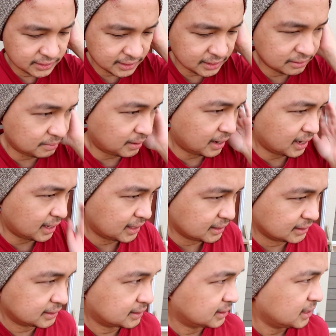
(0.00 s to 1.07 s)
sa labas.
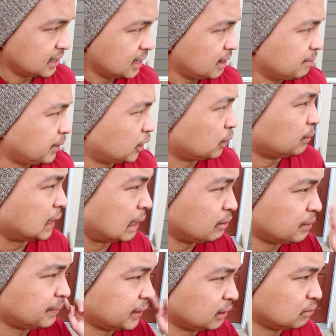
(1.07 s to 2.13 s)
Pero
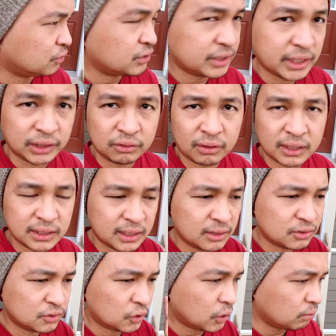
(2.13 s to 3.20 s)
marami pa rin mosquito kasi
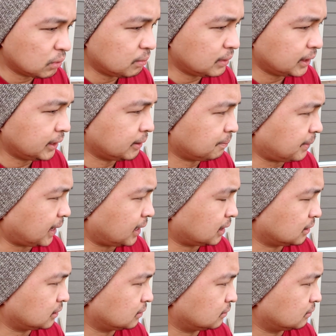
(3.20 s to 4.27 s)
gusto kong bumili ng
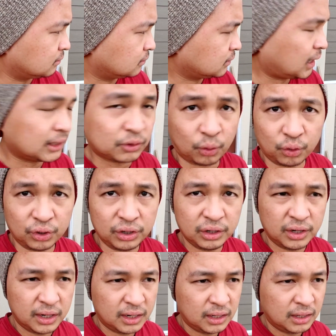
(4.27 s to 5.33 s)
parang katol.
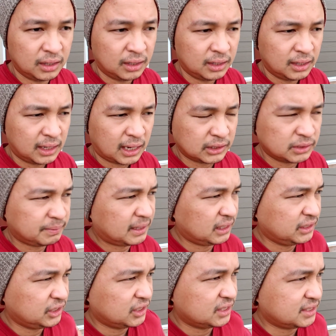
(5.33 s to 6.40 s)
Kasi parang
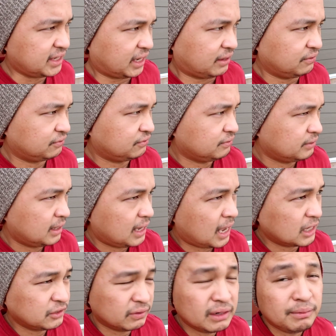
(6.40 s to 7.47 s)
hindi siya safe.
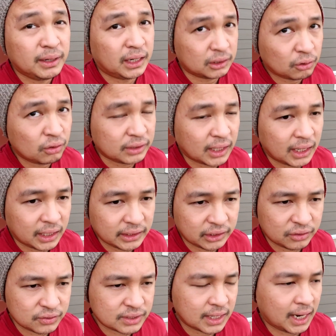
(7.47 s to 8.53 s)
Actually may katol talaga
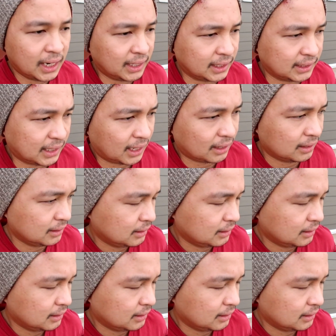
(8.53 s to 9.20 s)
dito sa Canada.